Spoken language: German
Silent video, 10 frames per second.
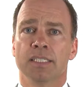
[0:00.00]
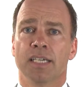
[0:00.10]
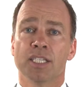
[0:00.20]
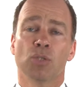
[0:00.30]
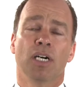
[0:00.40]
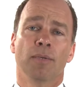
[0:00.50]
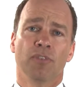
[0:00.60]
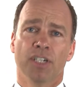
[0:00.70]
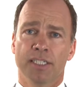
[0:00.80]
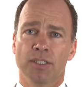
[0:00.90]
Dazu haben
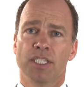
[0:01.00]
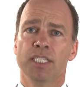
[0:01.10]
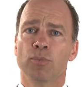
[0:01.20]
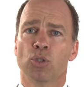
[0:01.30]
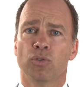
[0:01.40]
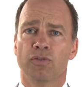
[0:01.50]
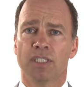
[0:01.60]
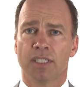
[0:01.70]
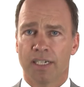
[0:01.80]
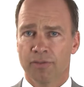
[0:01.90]
wir einen
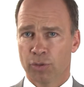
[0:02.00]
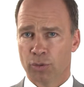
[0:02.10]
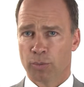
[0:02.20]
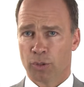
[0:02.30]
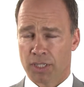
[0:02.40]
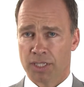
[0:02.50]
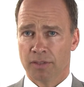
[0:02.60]
siebenstufigen Einführungsprozess